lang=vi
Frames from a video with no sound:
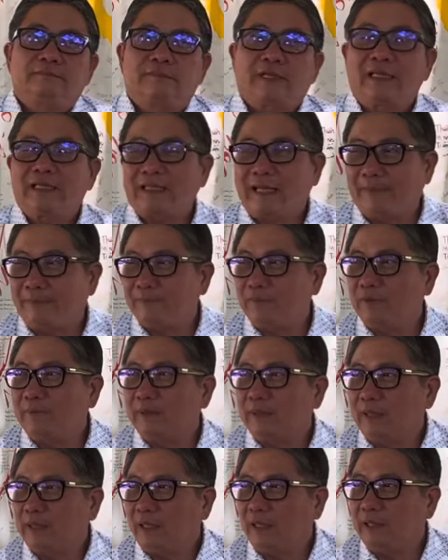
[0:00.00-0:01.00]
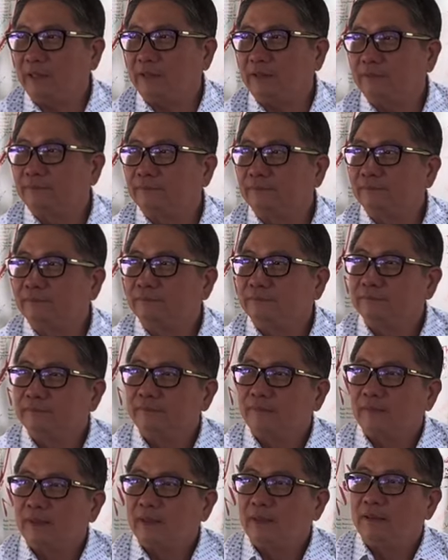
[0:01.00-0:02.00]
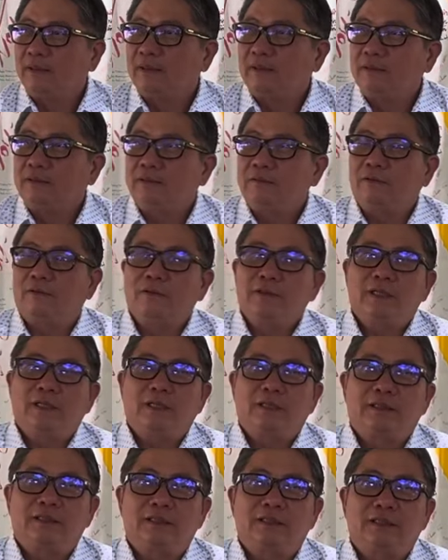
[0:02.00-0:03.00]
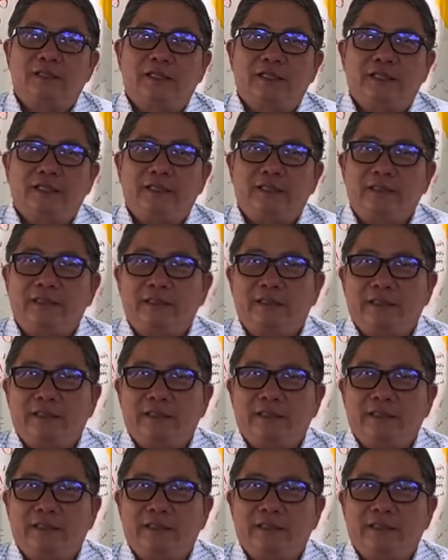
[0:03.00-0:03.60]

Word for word: cái tâm của mình thôi cái hội nhìn người